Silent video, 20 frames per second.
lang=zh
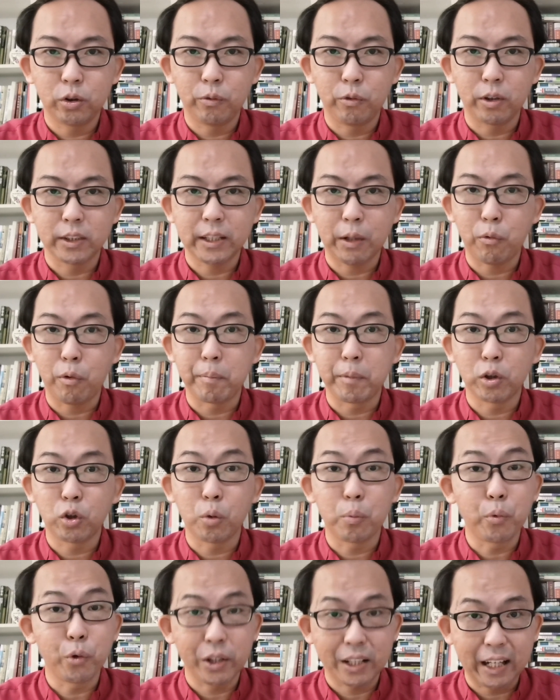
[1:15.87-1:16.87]
我想我们
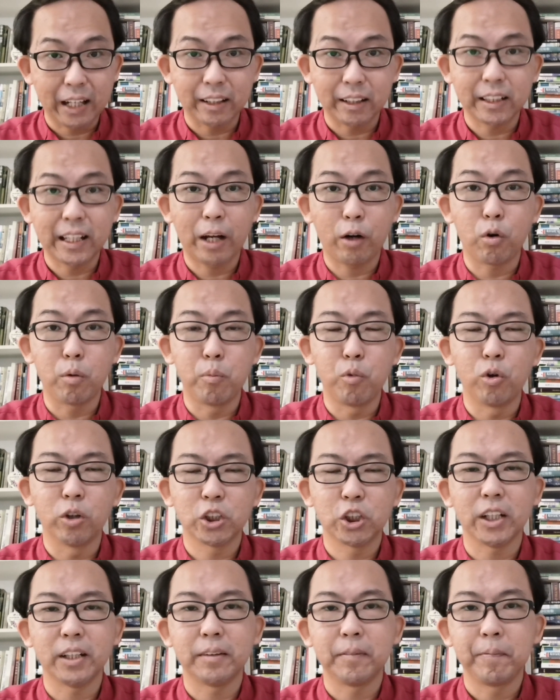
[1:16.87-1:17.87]
都不会感到太过陌
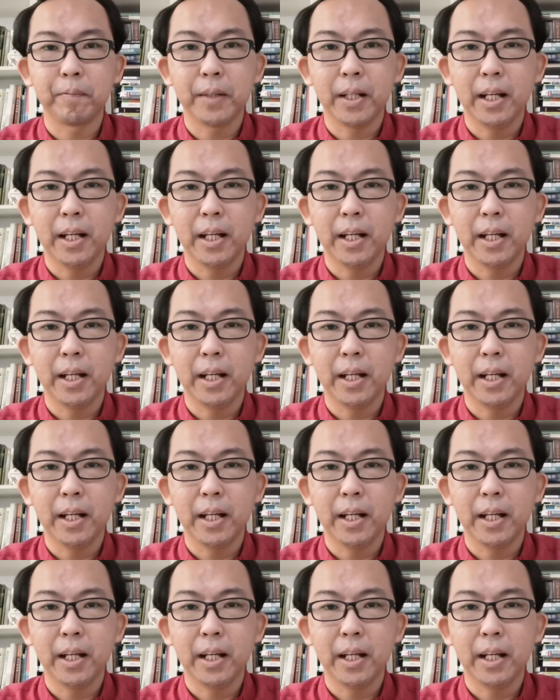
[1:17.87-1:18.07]
生。